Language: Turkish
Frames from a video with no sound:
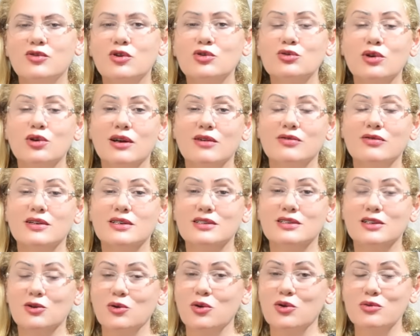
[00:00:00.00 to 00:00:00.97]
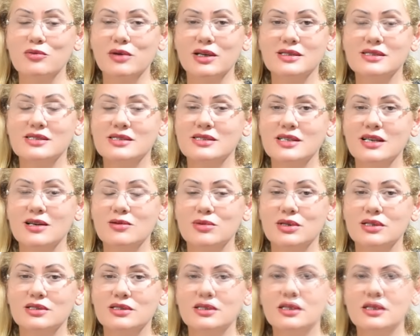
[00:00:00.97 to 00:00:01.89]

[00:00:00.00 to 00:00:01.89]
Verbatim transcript: fotoğrafları da görmek isteyebilir.